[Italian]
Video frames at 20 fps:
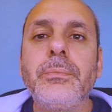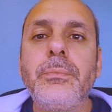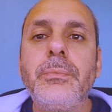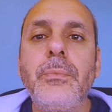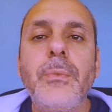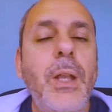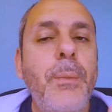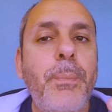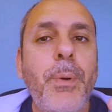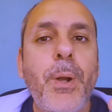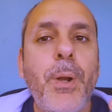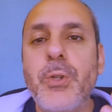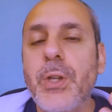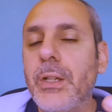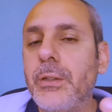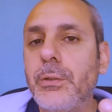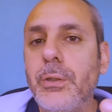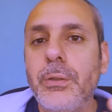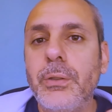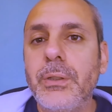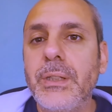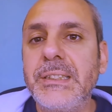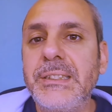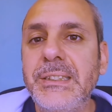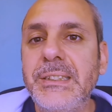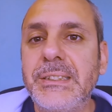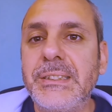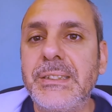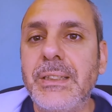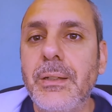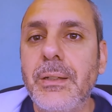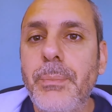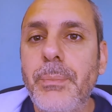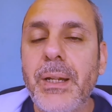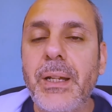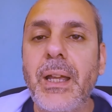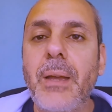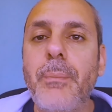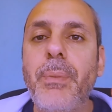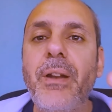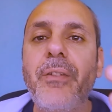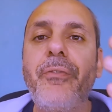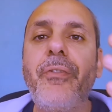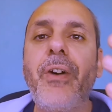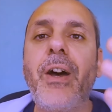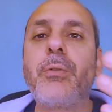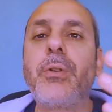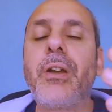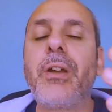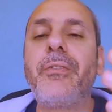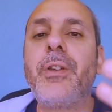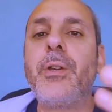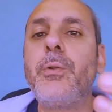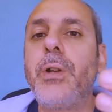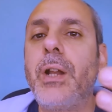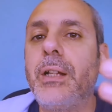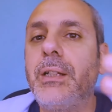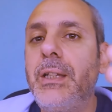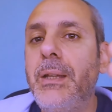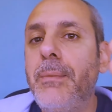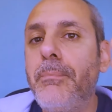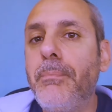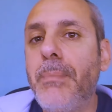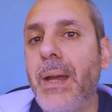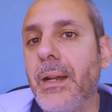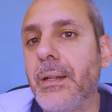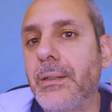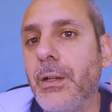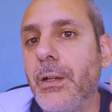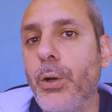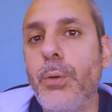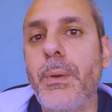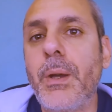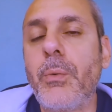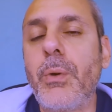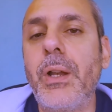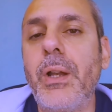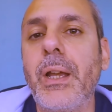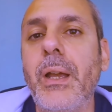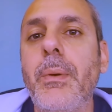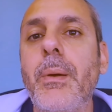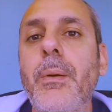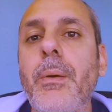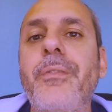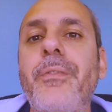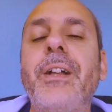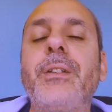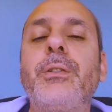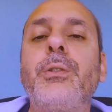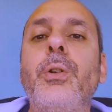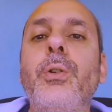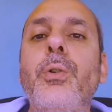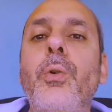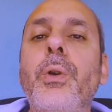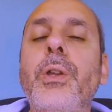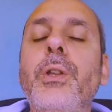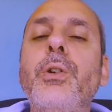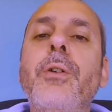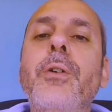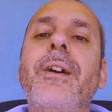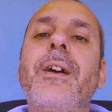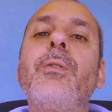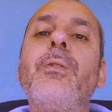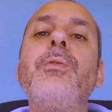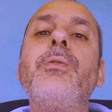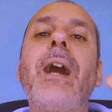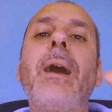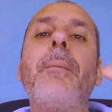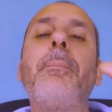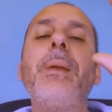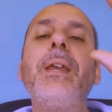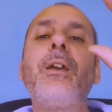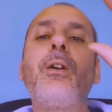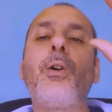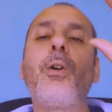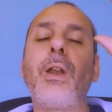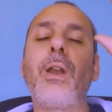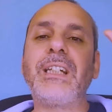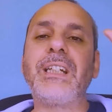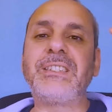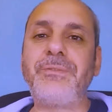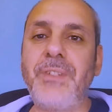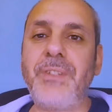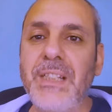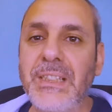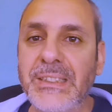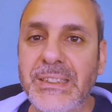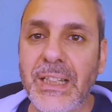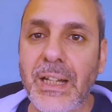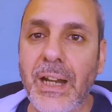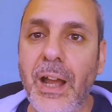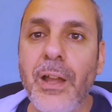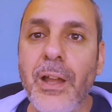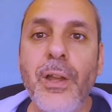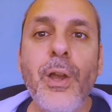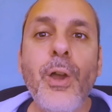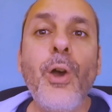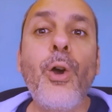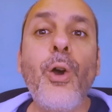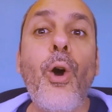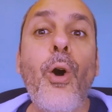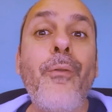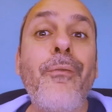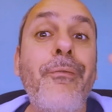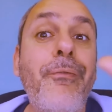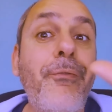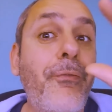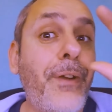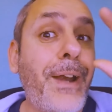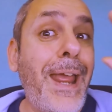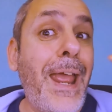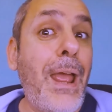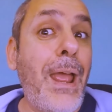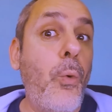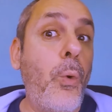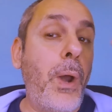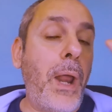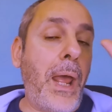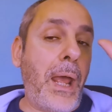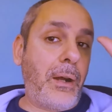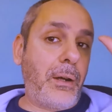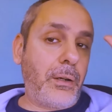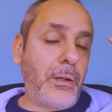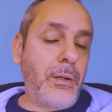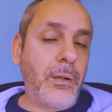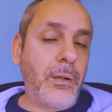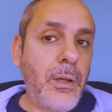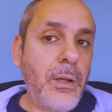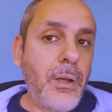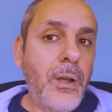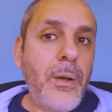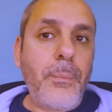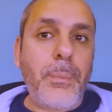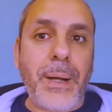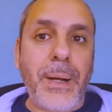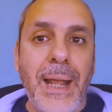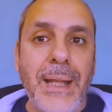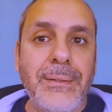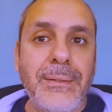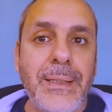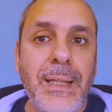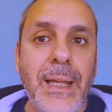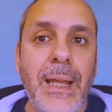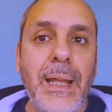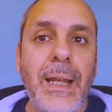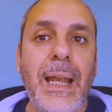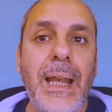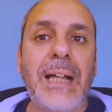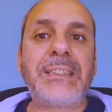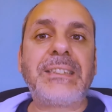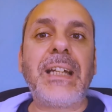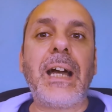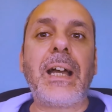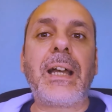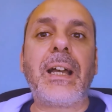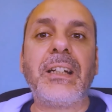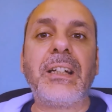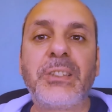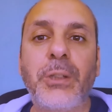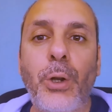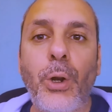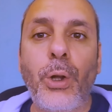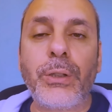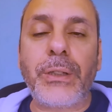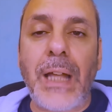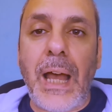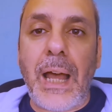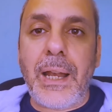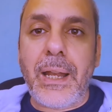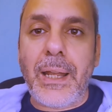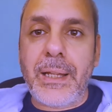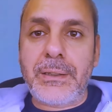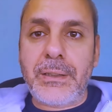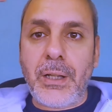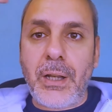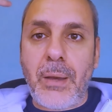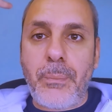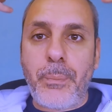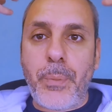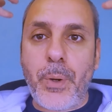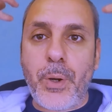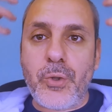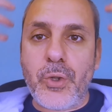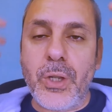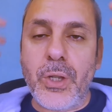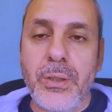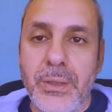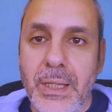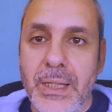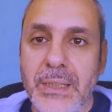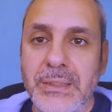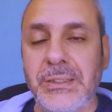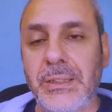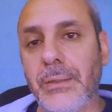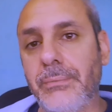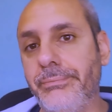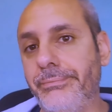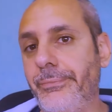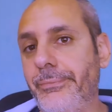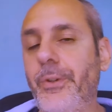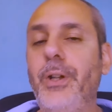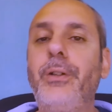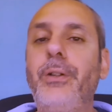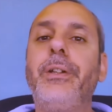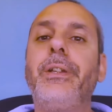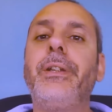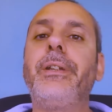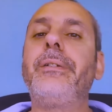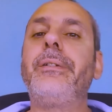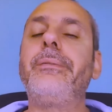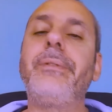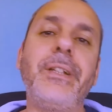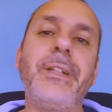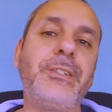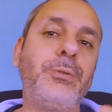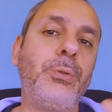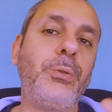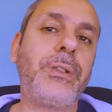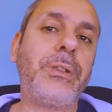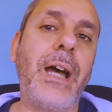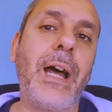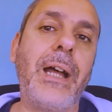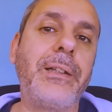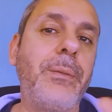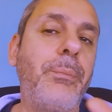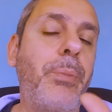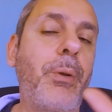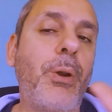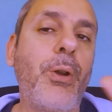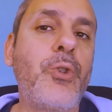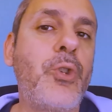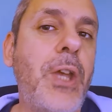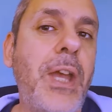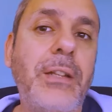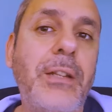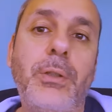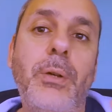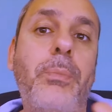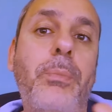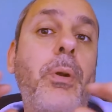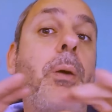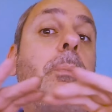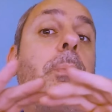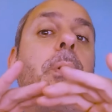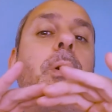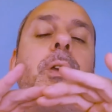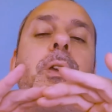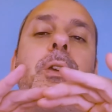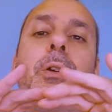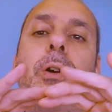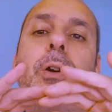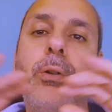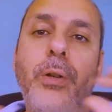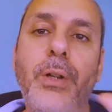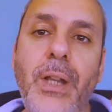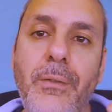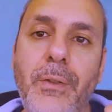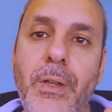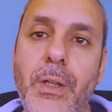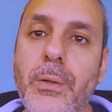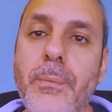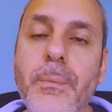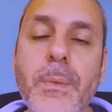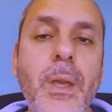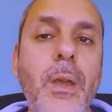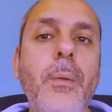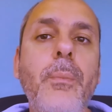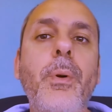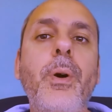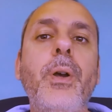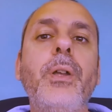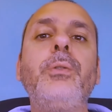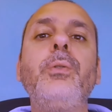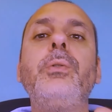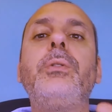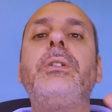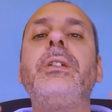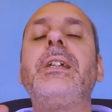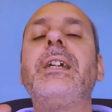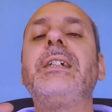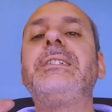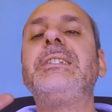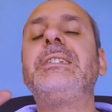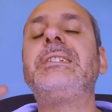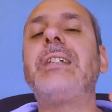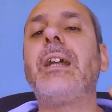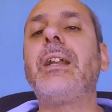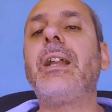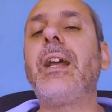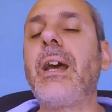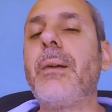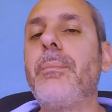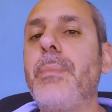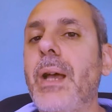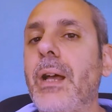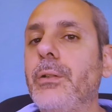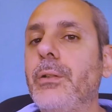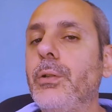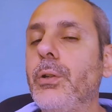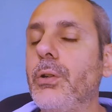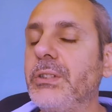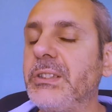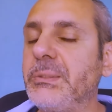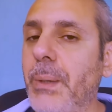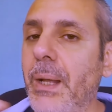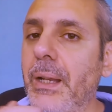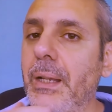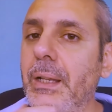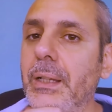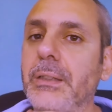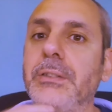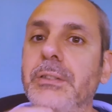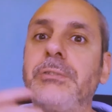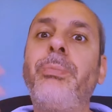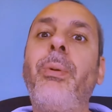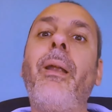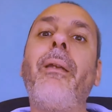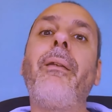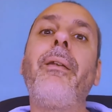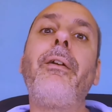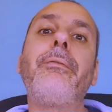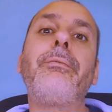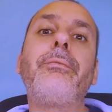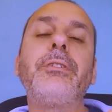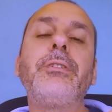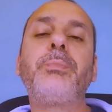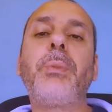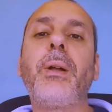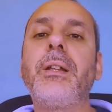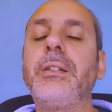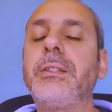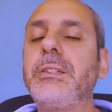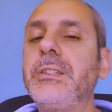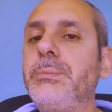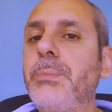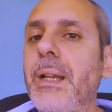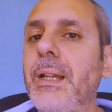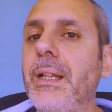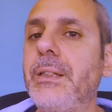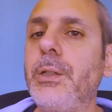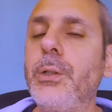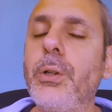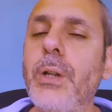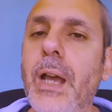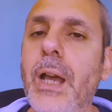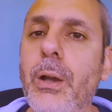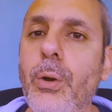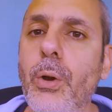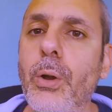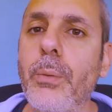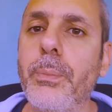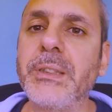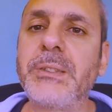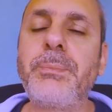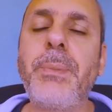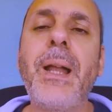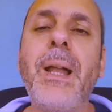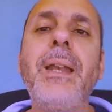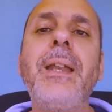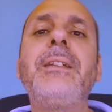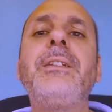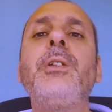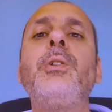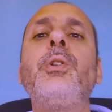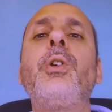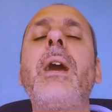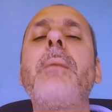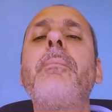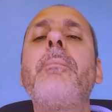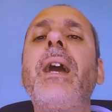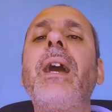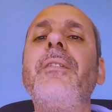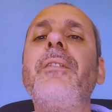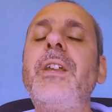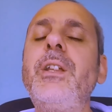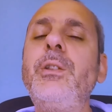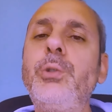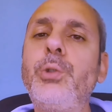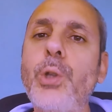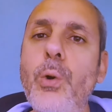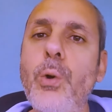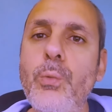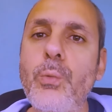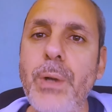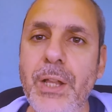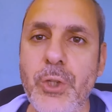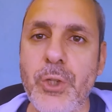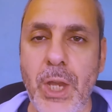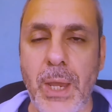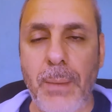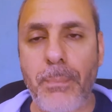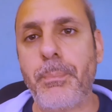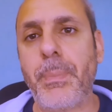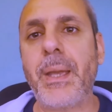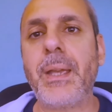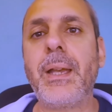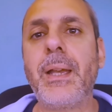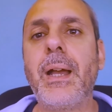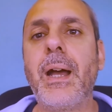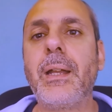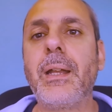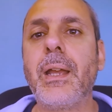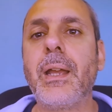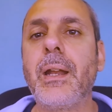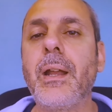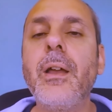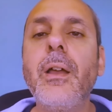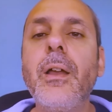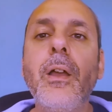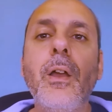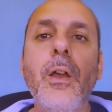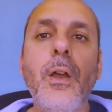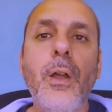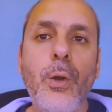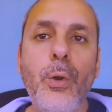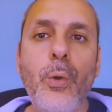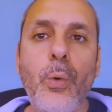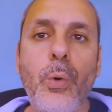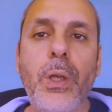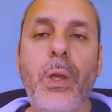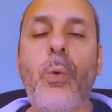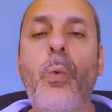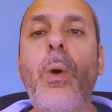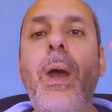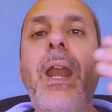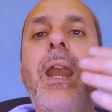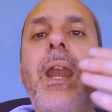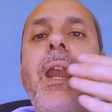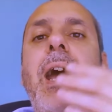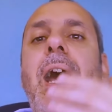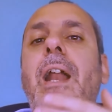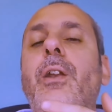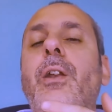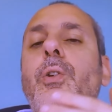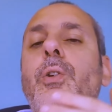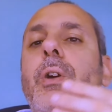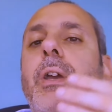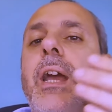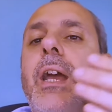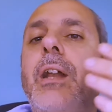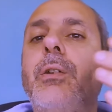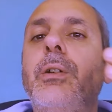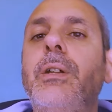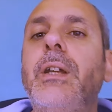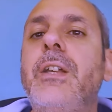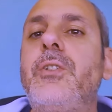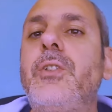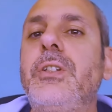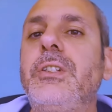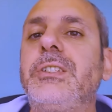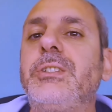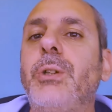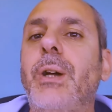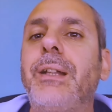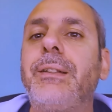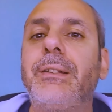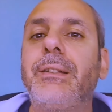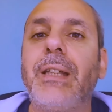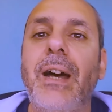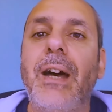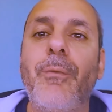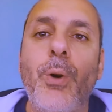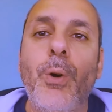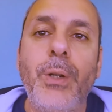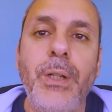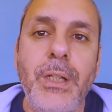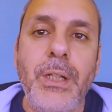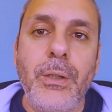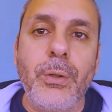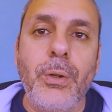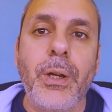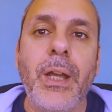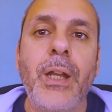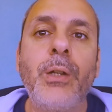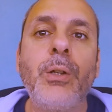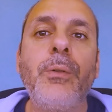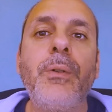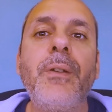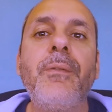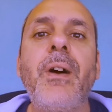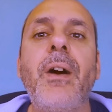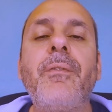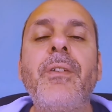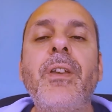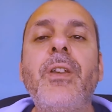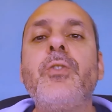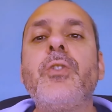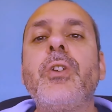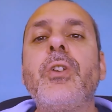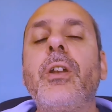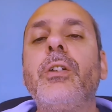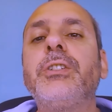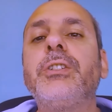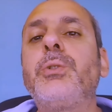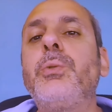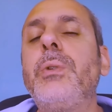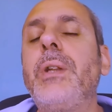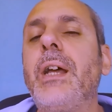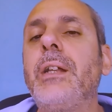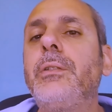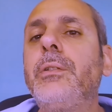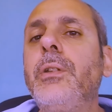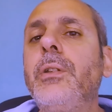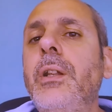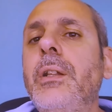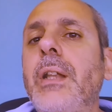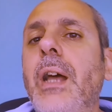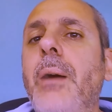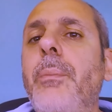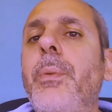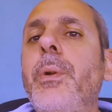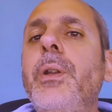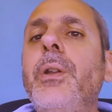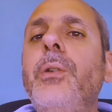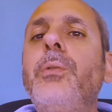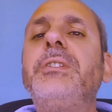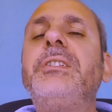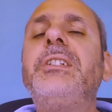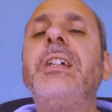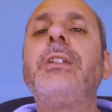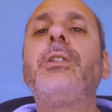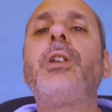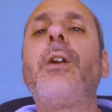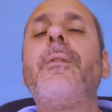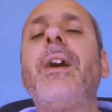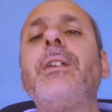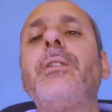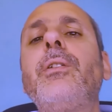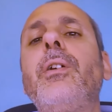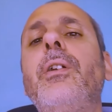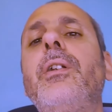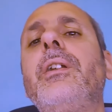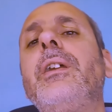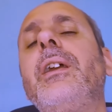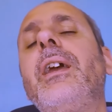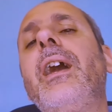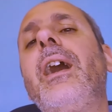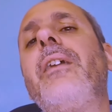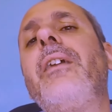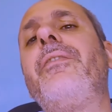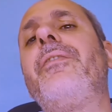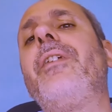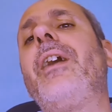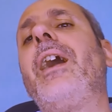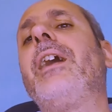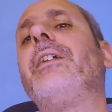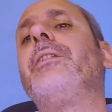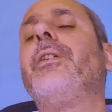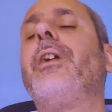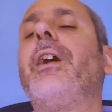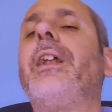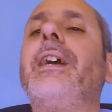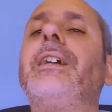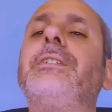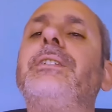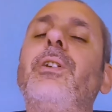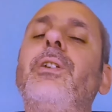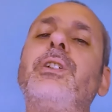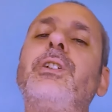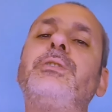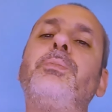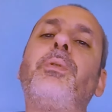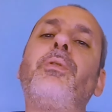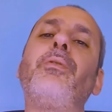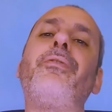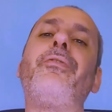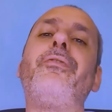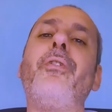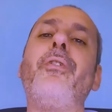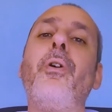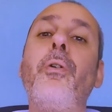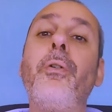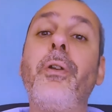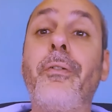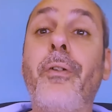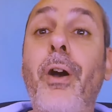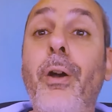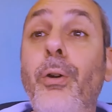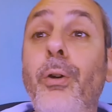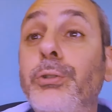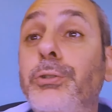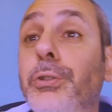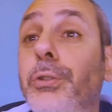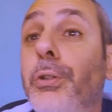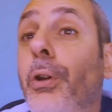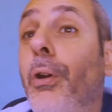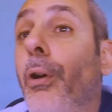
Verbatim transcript: Il progetto non esiste perché per fare una figura di merda come quella che abbiamo fatto noi, dove una piccola svizzera con Freuler prende la sacca scrotale e te la appoggi in testa, voglio dire, risultati, progetto proprio io non ne vedo. Poi tutti che si stanno arrabbiando con Spalletti, Spalletti, Spalletti, Spalletti non ha colpe, Spalletti non ha mai vinto una ceppa in carriera. Lui quell'anno che hanno deciso a tavolino che doveva vincere lo scudetto il Napoli, lui si è trovato lì e ha fatto adesso lo sbruffone, fa così,